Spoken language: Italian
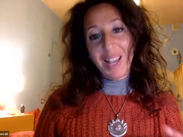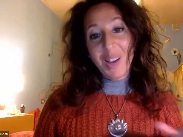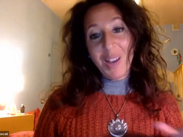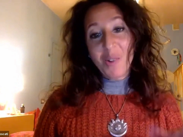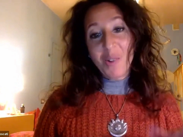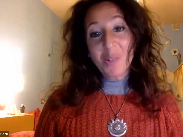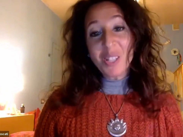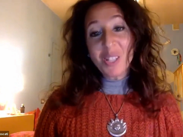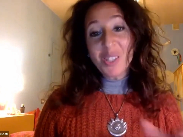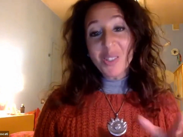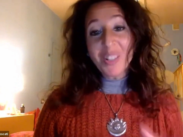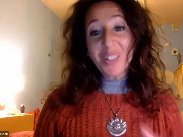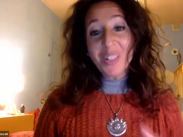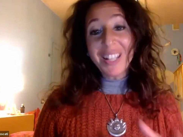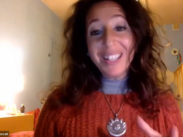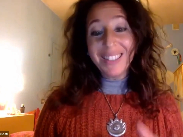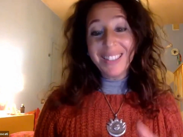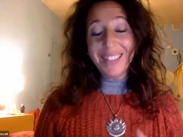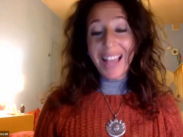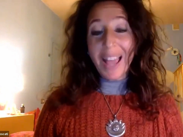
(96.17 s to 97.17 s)
Questo è
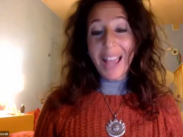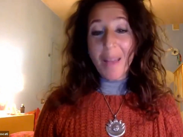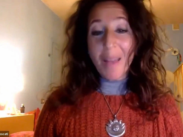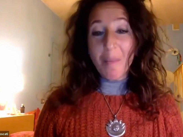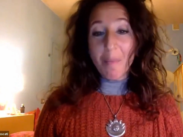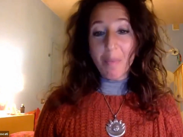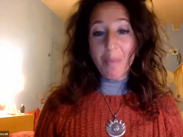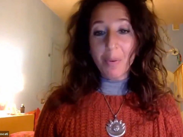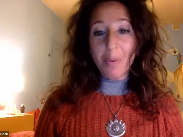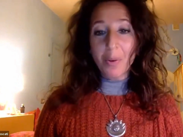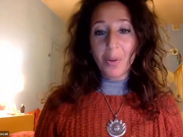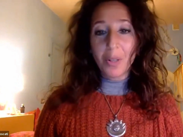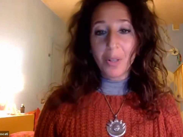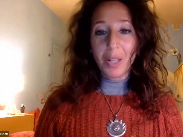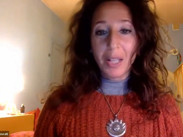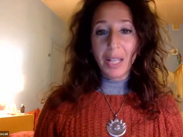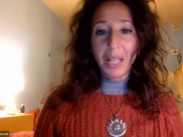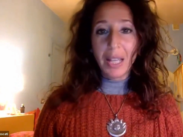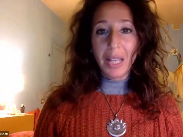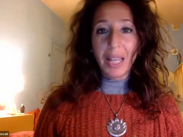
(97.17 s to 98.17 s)
il tempo
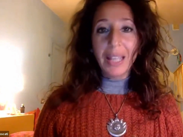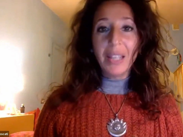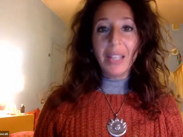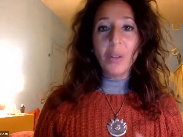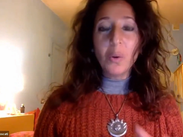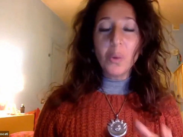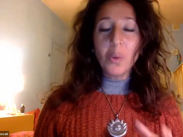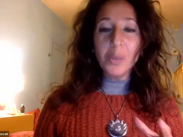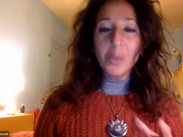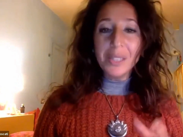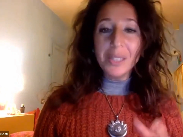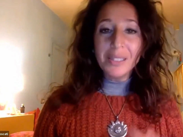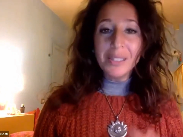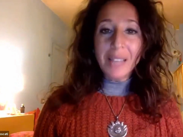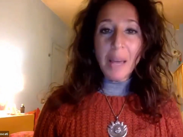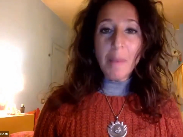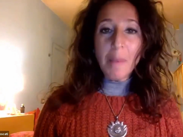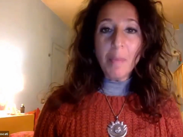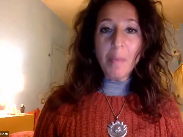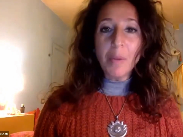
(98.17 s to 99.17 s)
in cui
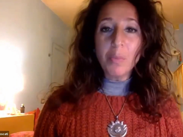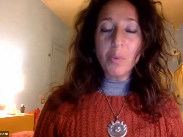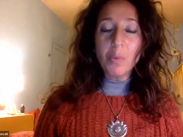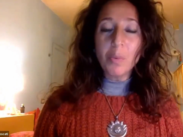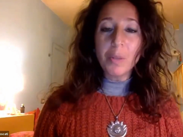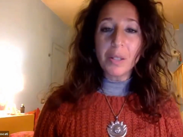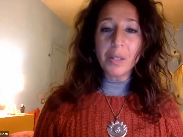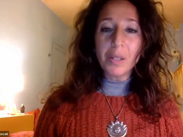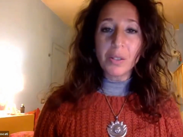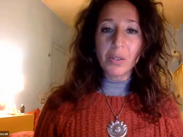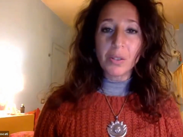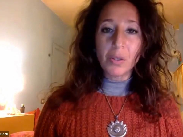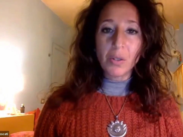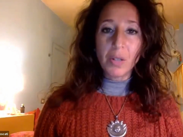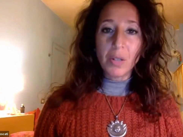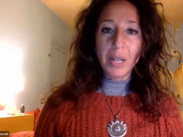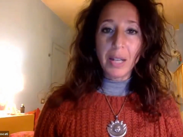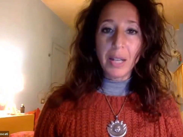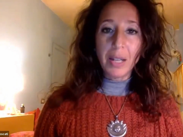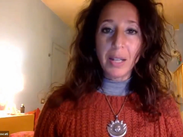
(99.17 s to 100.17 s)
sempre più
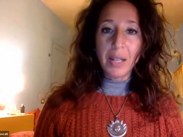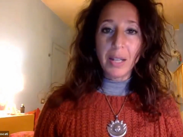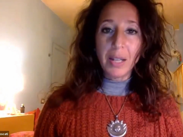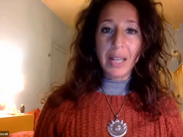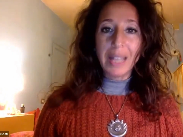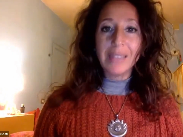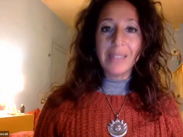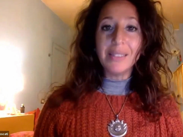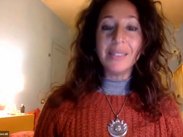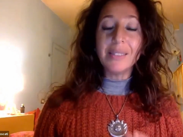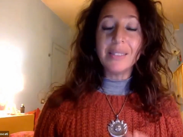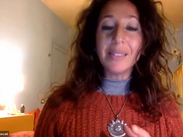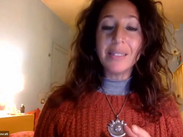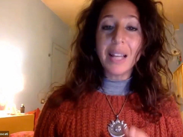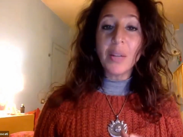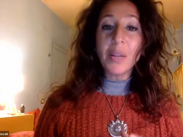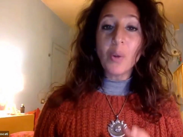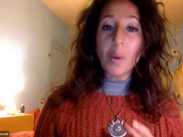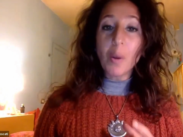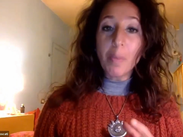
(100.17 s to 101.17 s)
persone si
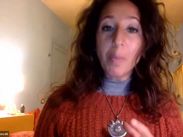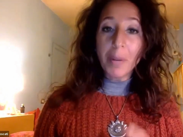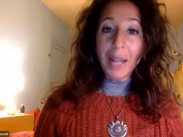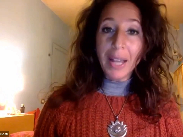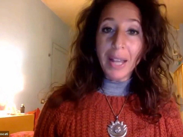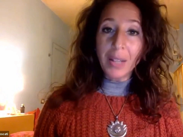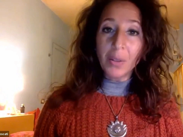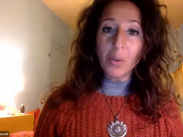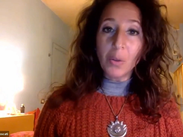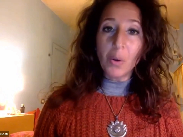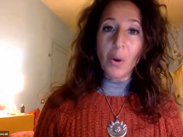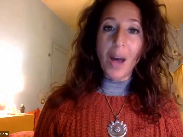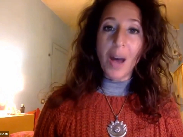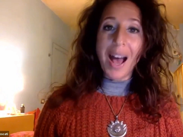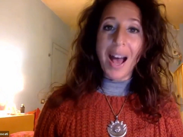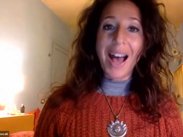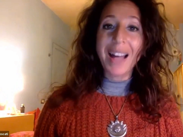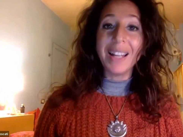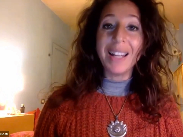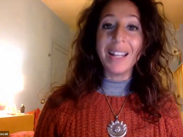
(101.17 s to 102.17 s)
stanno
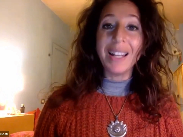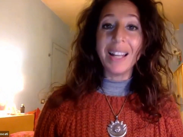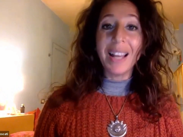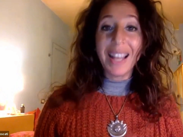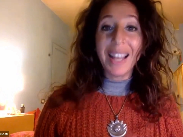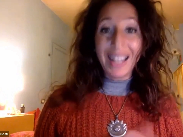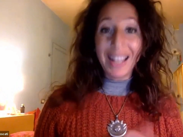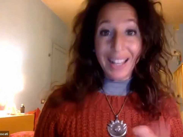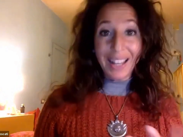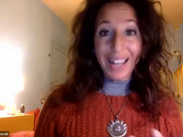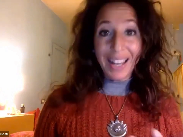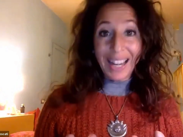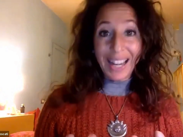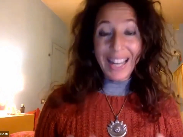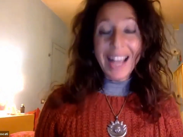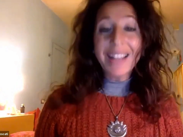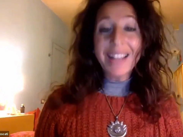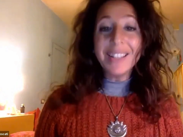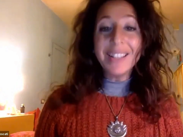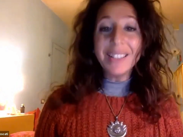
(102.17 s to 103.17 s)
aprendo al
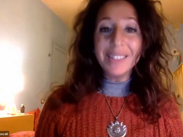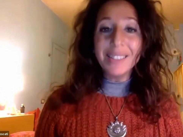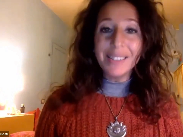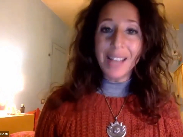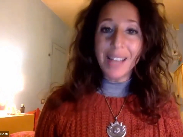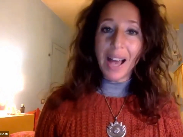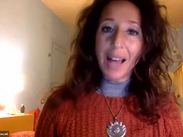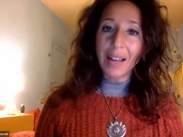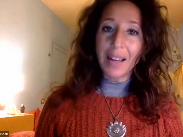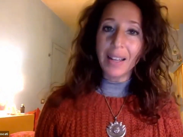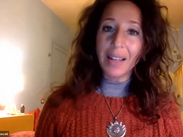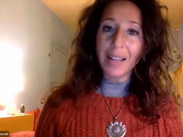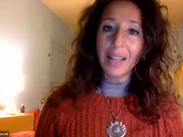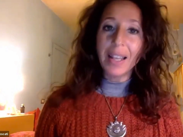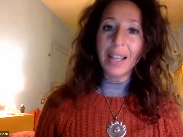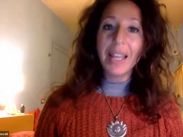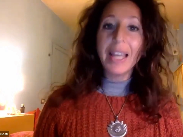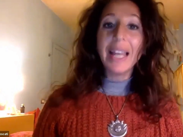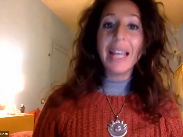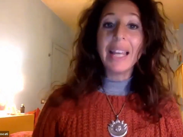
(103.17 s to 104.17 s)
realizzare
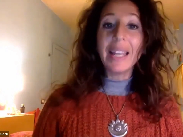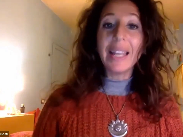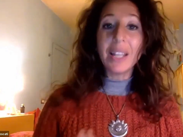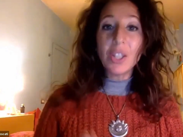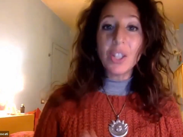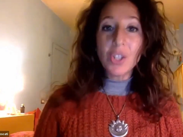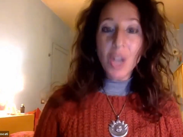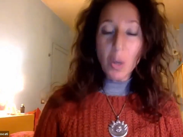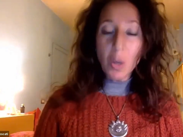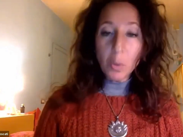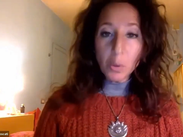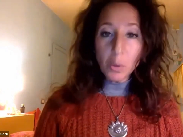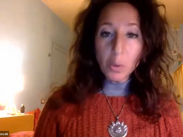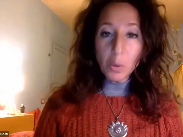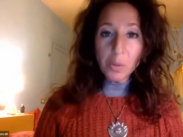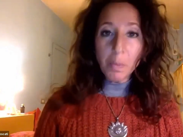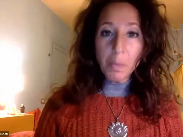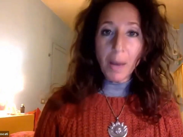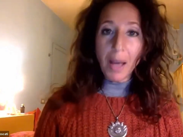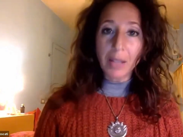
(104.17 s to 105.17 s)
che c'è uno
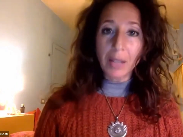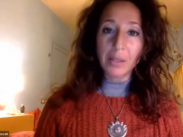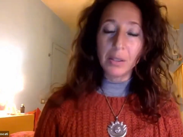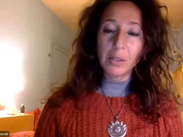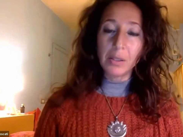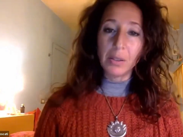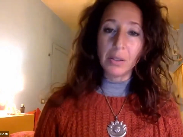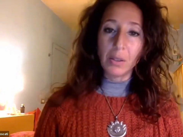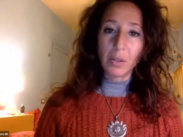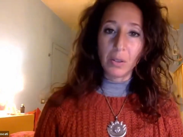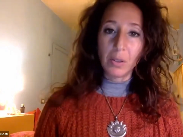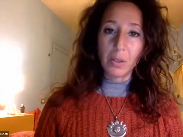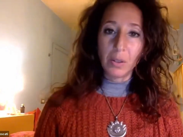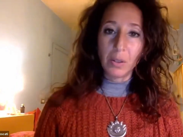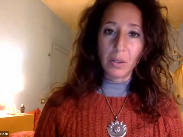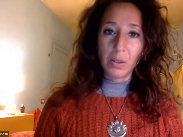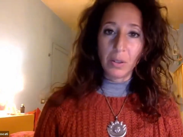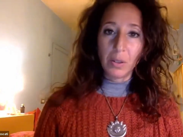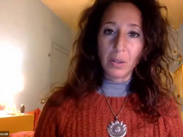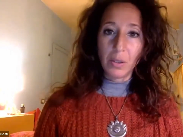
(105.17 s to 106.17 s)
spazio,
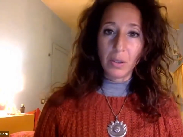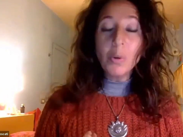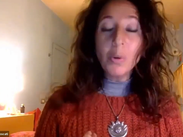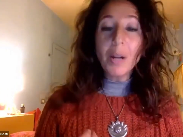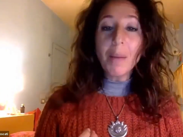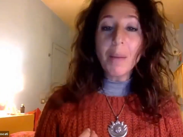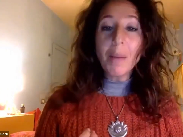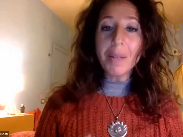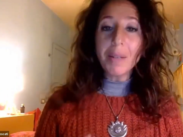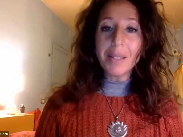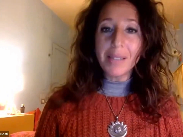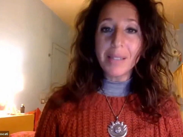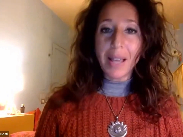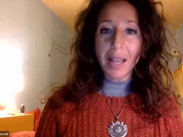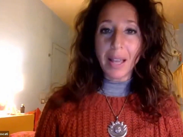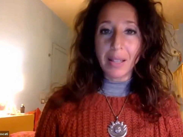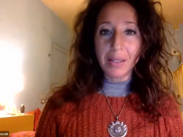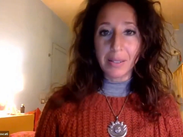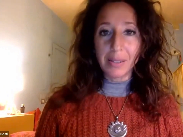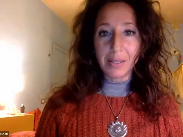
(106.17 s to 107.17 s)
pura
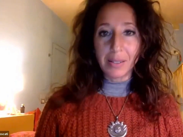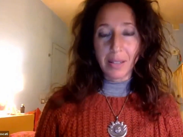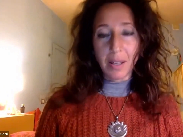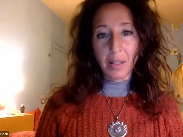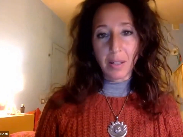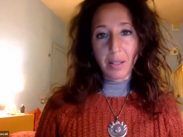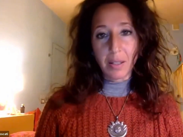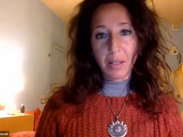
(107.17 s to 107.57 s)
presenza,